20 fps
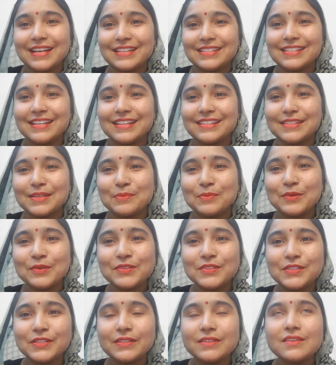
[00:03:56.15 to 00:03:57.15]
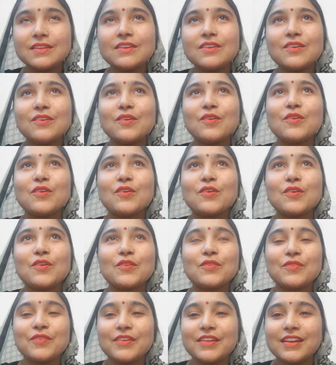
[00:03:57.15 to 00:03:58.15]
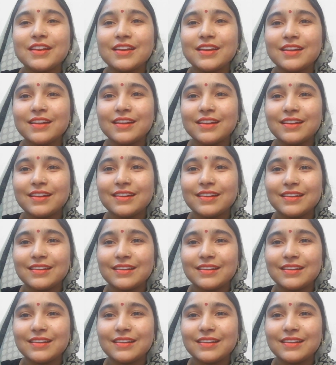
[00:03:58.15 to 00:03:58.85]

साथ साथ सब कुछ और फिर